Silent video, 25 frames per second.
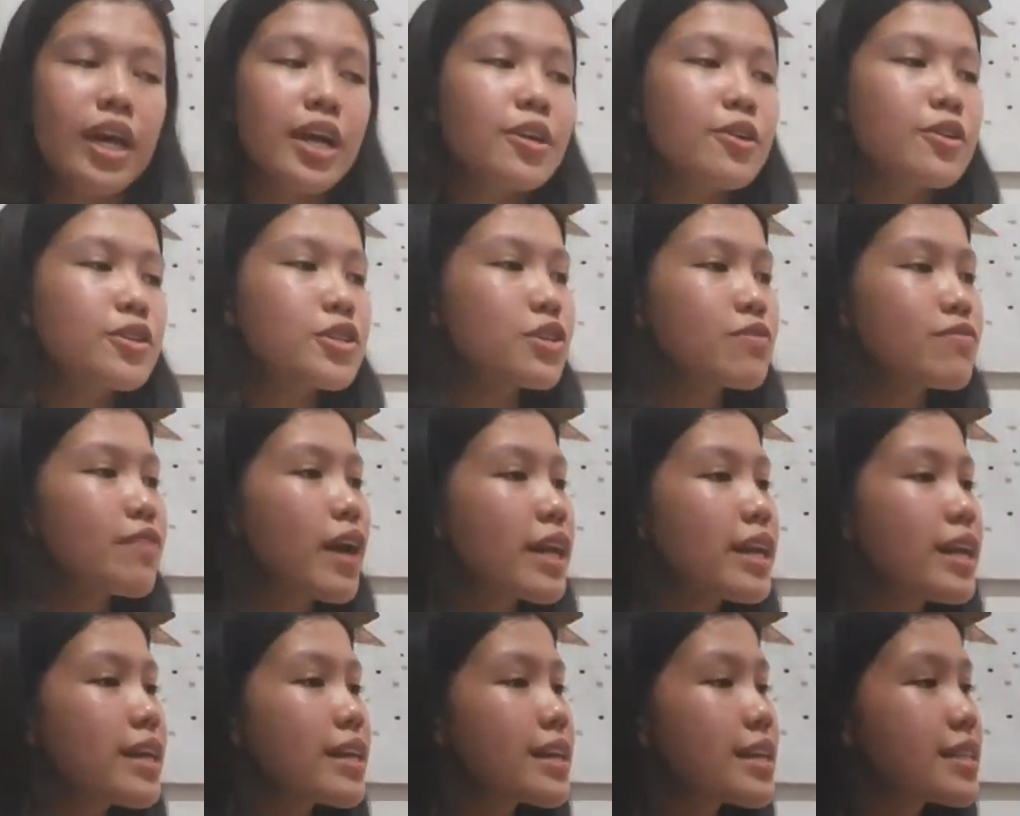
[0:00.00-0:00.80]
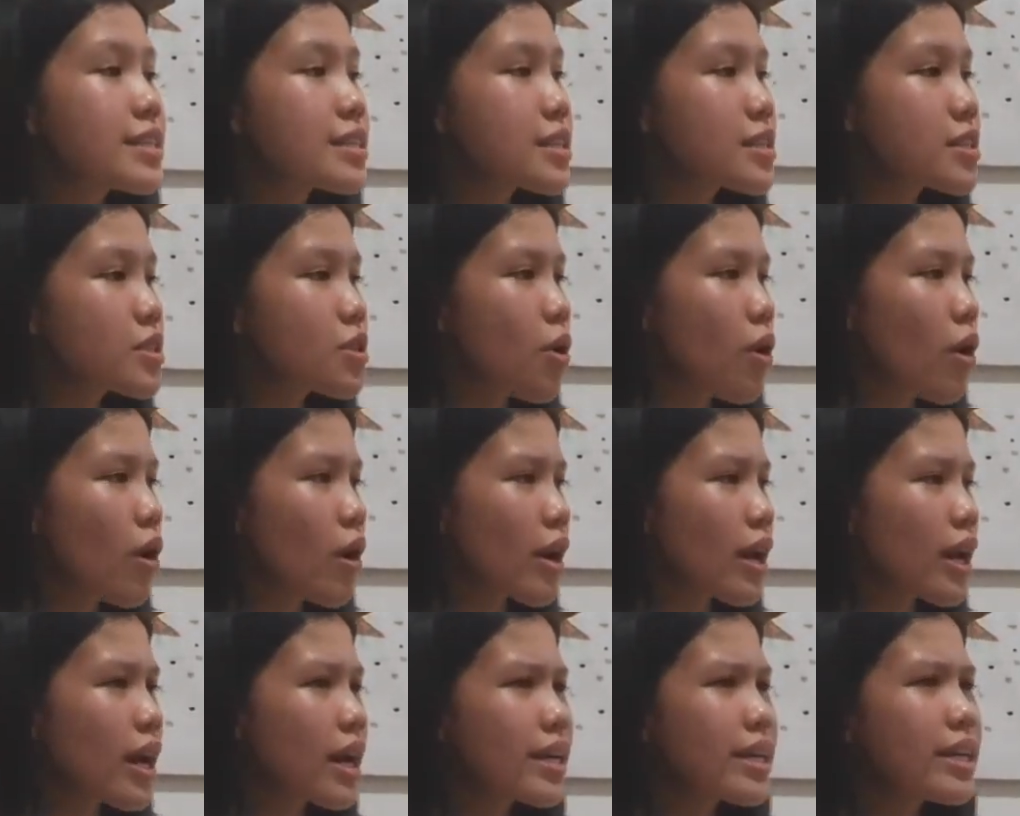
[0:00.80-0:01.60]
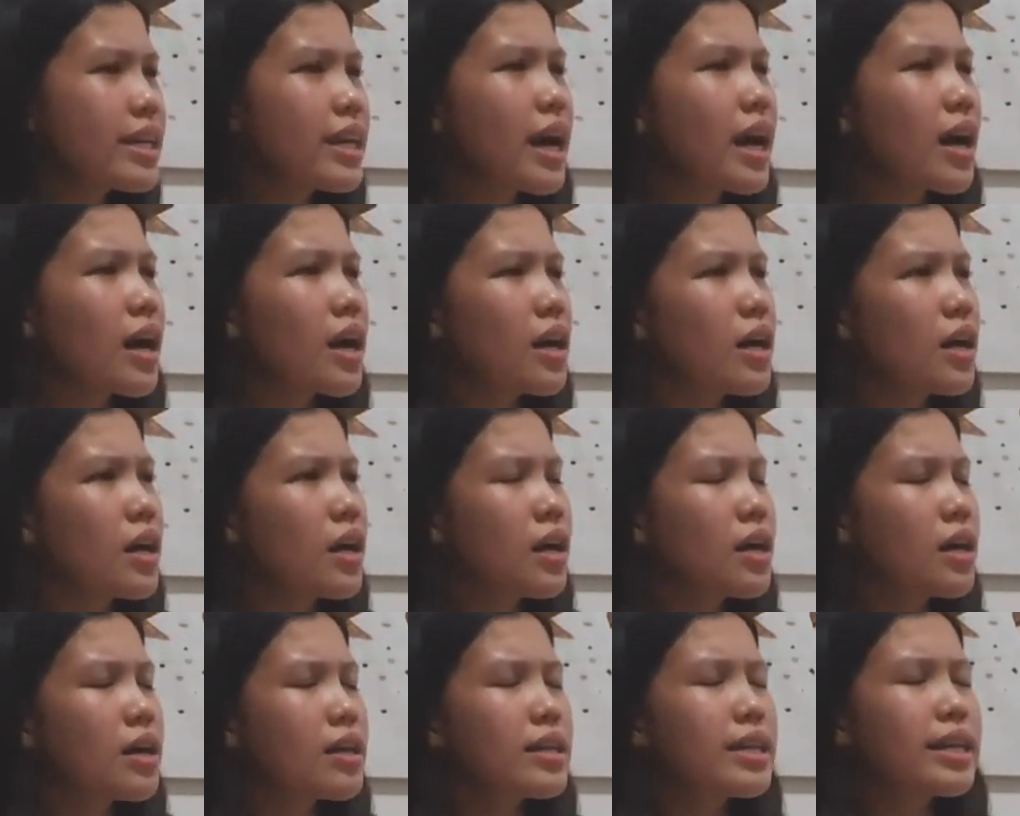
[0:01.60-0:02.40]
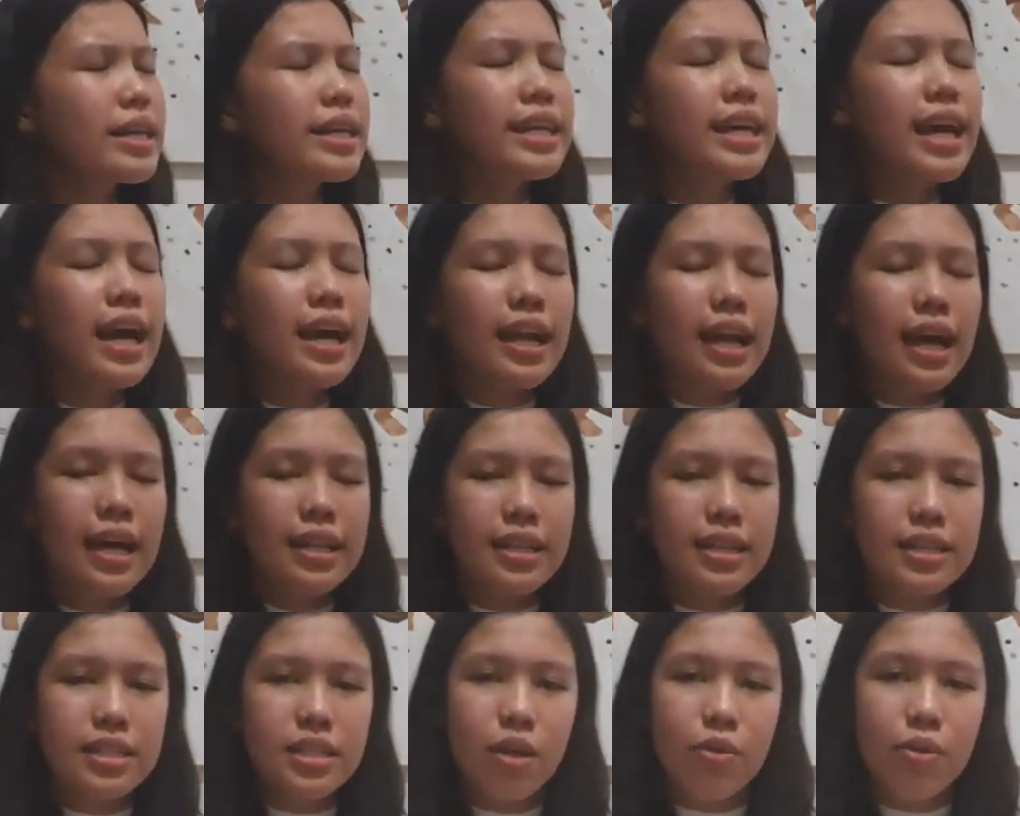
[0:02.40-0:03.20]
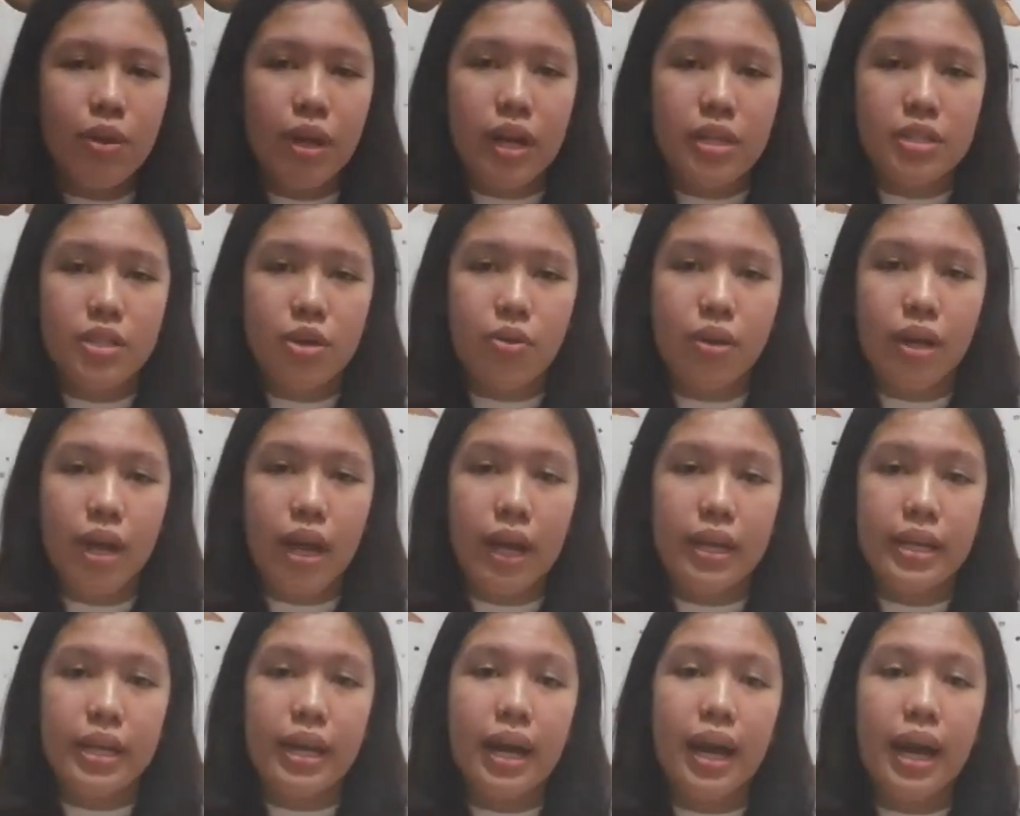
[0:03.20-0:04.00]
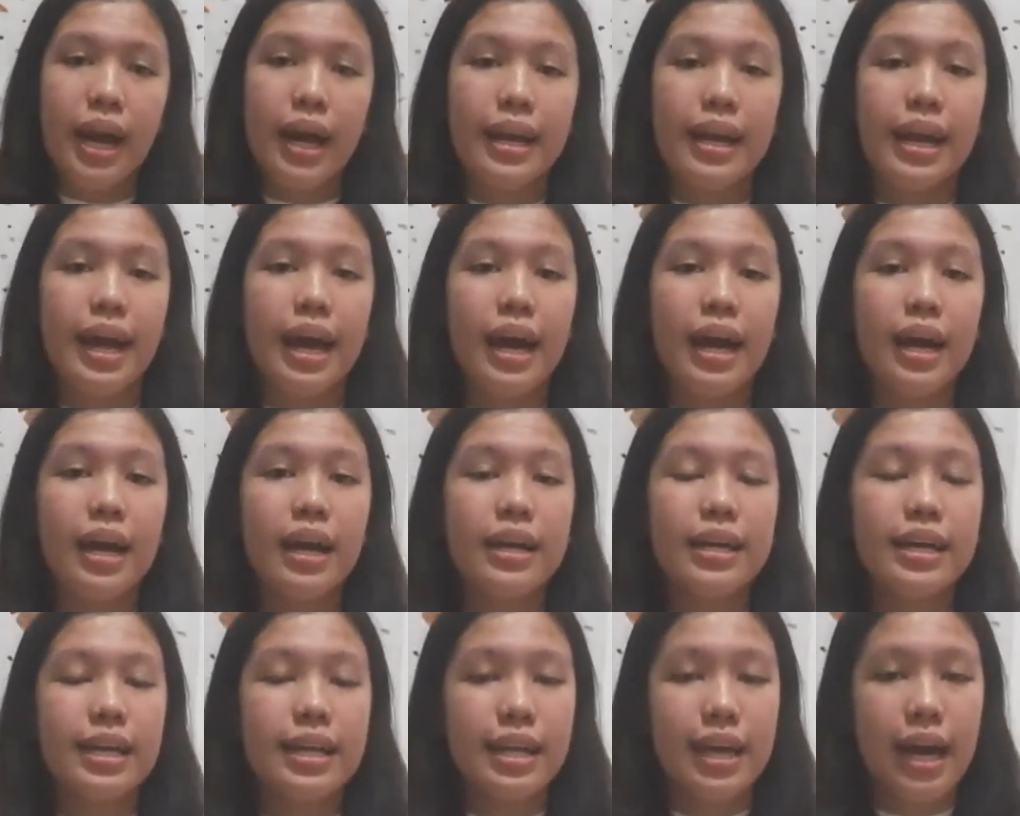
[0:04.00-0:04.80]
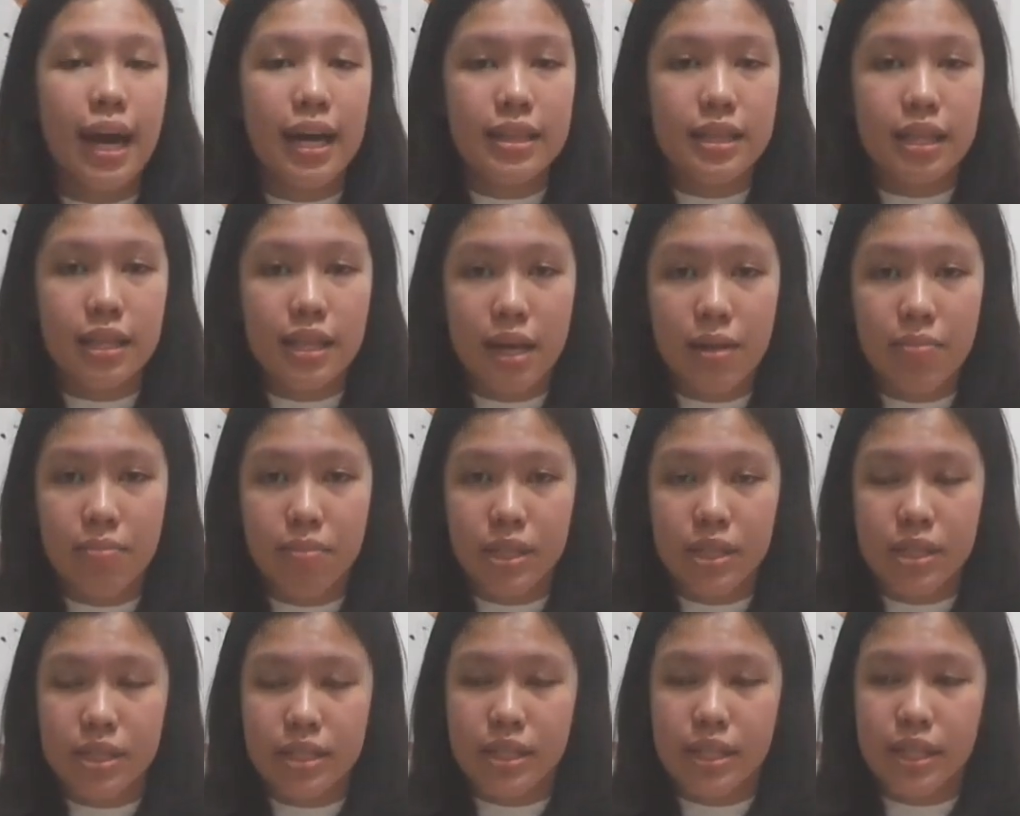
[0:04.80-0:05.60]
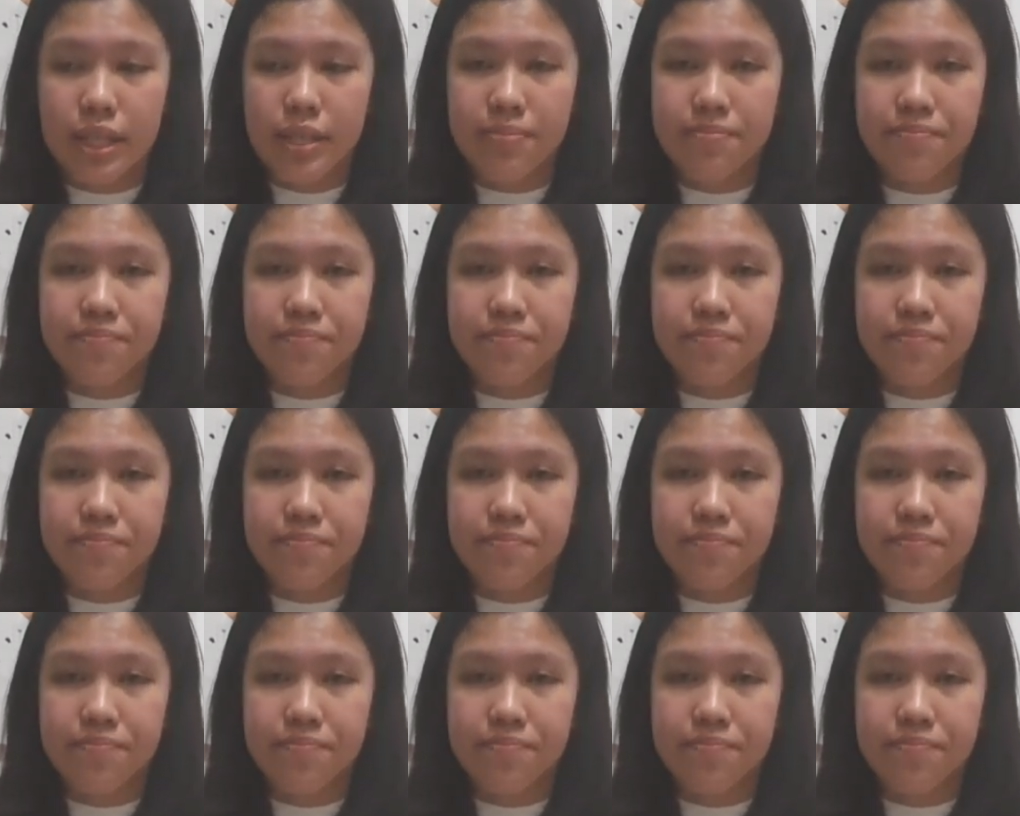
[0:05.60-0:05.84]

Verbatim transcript: Yusuf adalah seseorang yang dikhianati saudara-saudaranya karena iri hati dan benci.